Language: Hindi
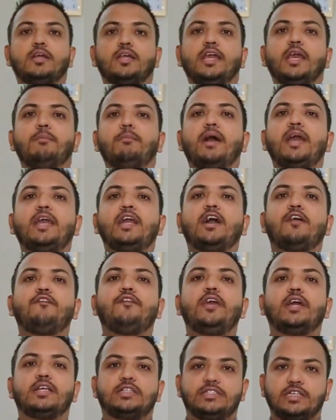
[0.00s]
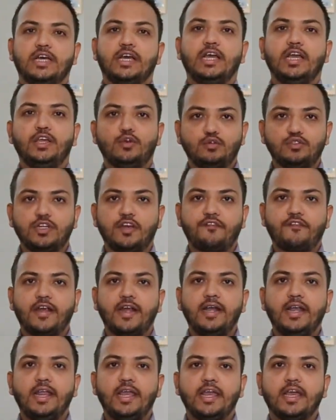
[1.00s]
ये माइक काफ़ी अच्छा है यूज़र
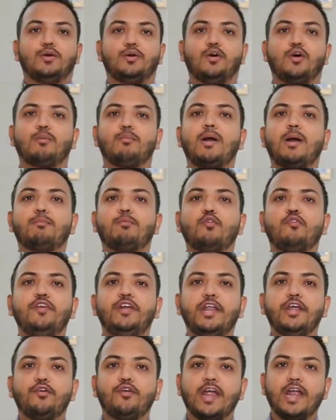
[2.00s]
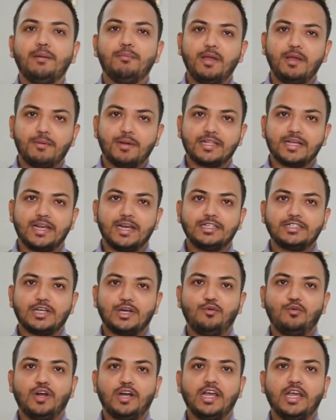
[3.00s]
फ्रेंडली है और मैं आपको वीडियो के एंड में बताना
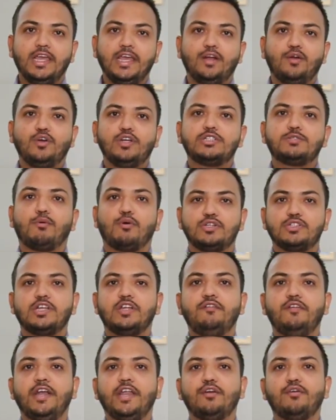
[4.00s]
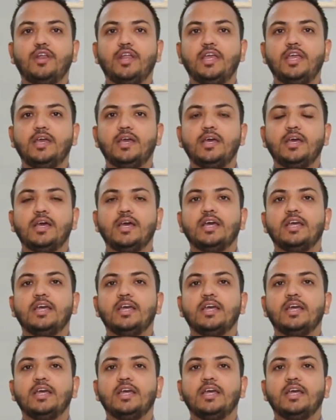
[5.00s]
चाहूँगा कि ये कोई स्पॉन्सर वीडियो नहीं है